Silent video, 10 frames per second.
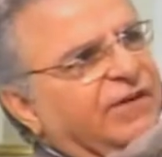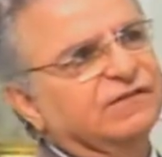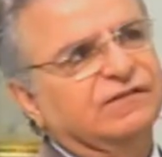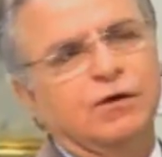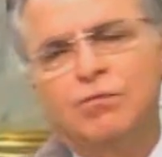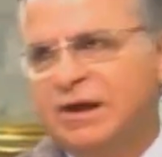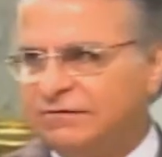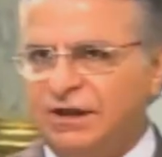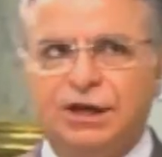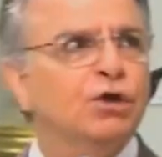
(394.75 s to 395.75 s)
você
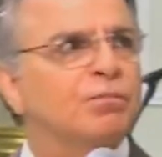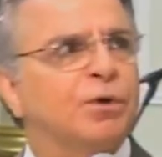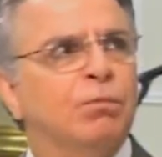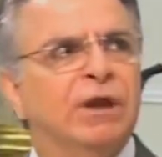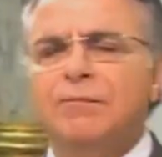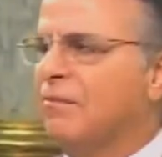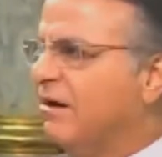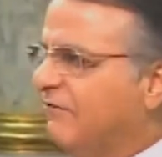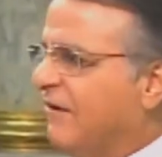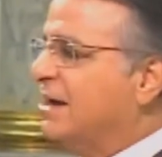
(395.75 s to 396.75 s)
venceu uma intriga, um
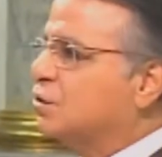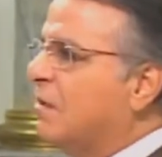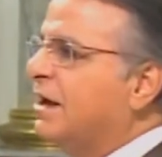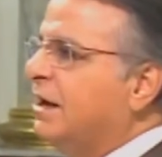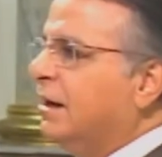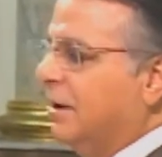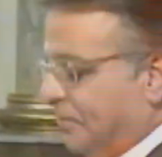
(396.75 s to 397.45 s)
problema, uma inveja, uma